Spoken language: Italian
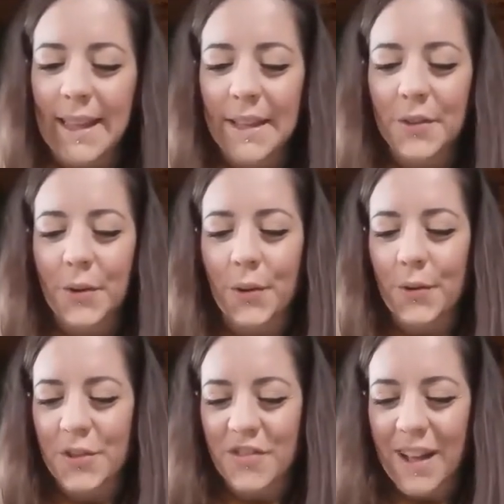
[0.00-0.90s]
Tetro
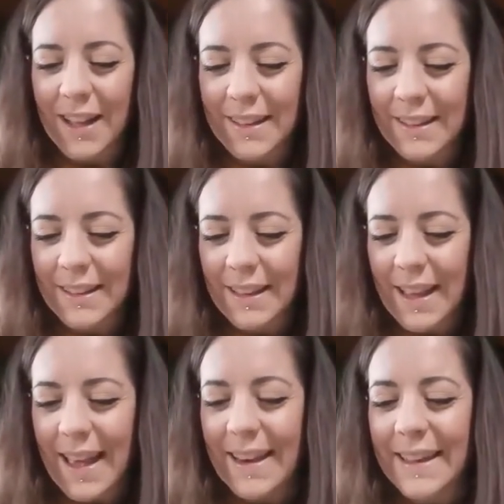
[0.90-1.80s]
e ogivale
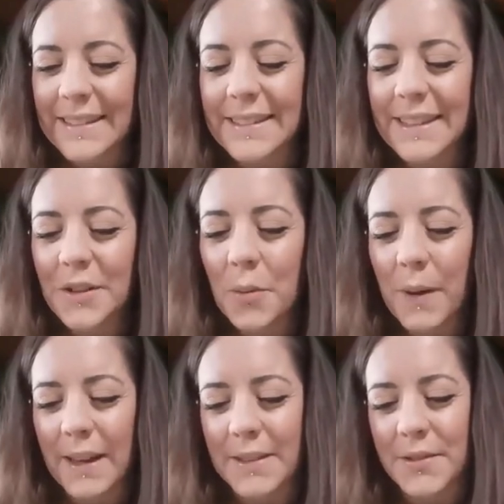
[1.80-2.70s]
è l'antico
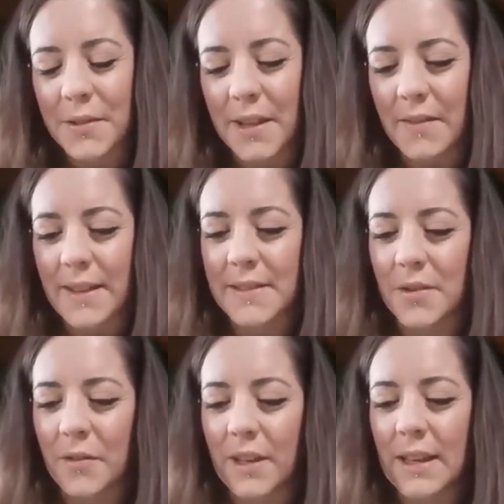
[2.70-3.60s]
palazzo dei
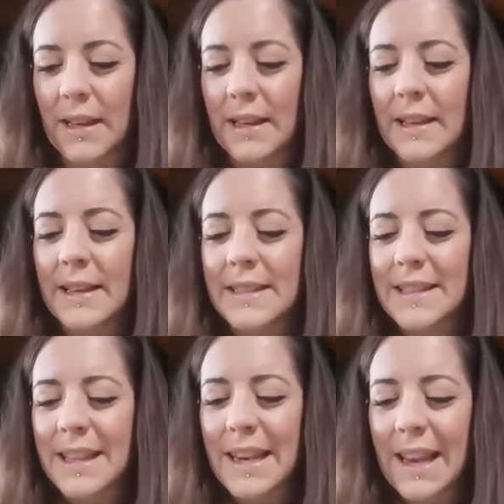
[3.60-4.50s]
vescovi,
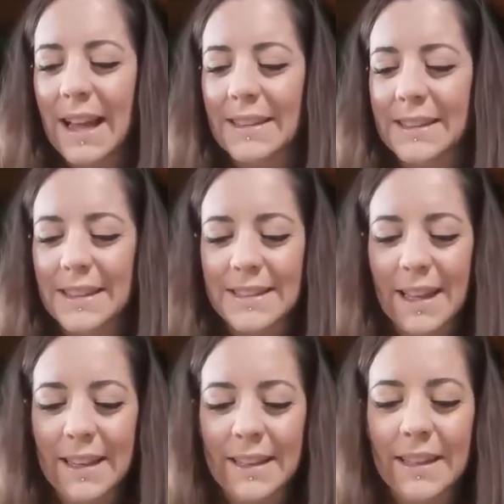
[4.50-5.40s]
stillante
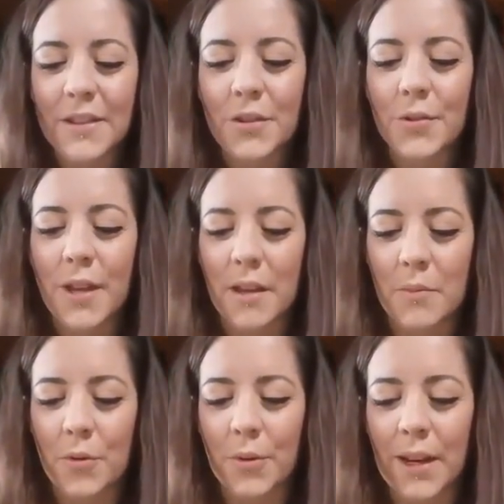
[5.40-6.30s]
salnitro dai
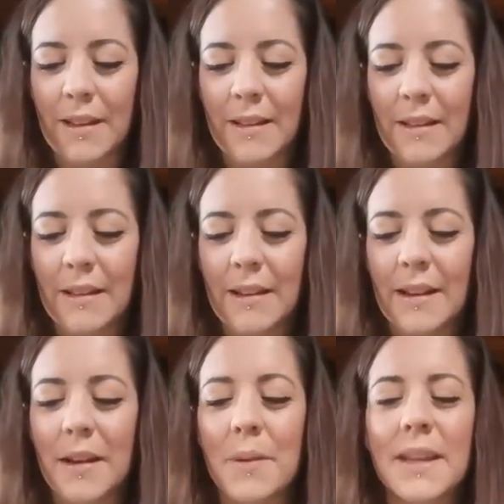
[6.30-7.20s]
muri.
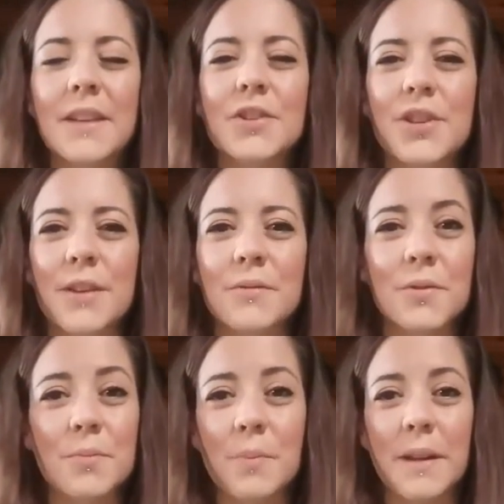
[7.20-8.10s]
Rimanerci è un
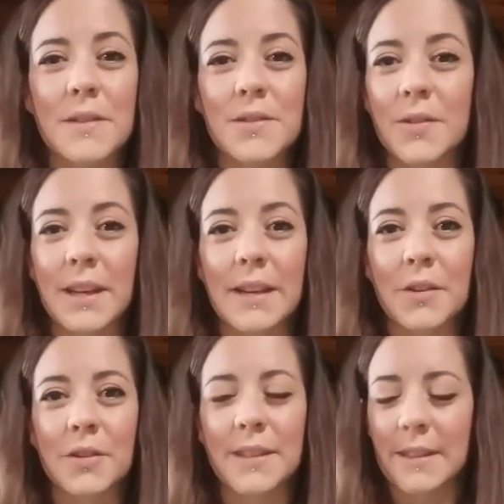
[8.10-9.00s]
supplizio nelle
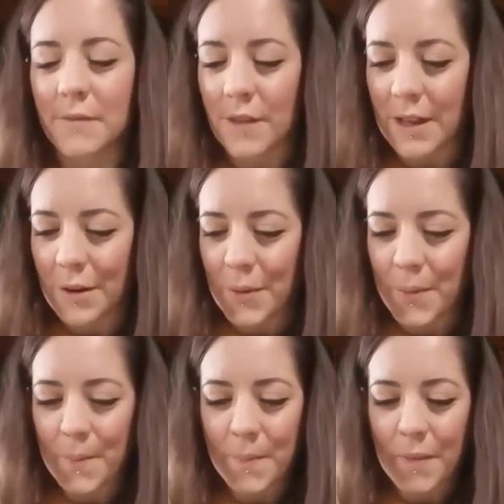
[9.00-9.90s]
notti
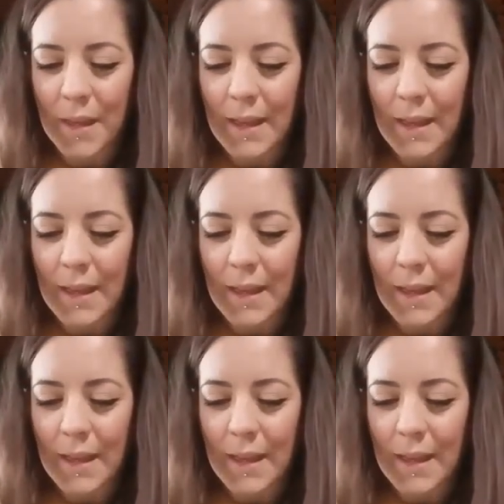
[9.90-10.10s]
d'inverno